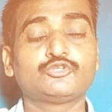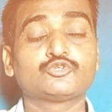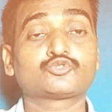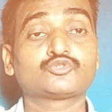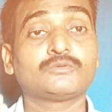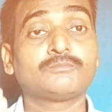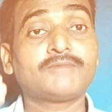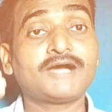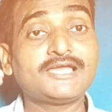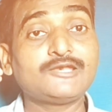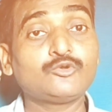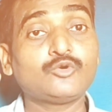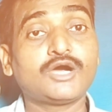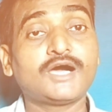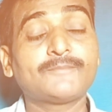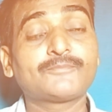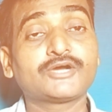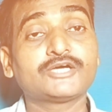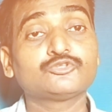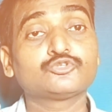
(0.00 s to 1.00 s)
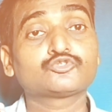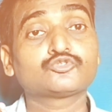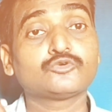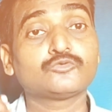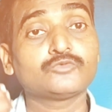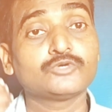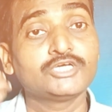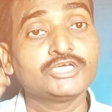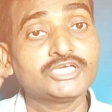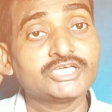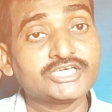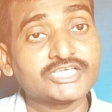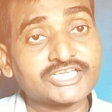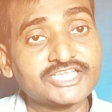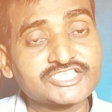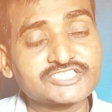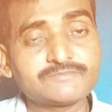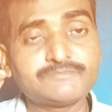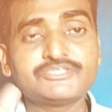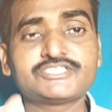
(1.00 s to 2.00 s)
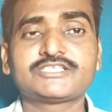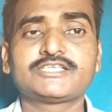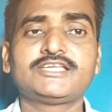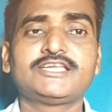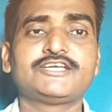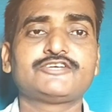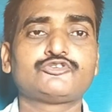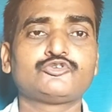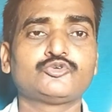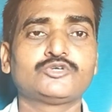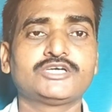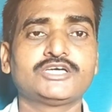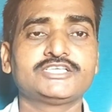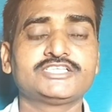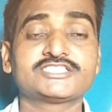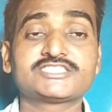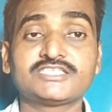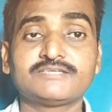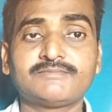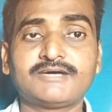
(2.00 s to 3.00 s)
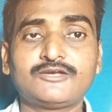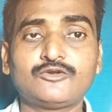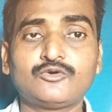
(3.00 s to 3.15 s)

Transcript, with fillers: है दोस्तों मान लो आपका दोस्तों रेसिपी से रिलेटिव है जैसे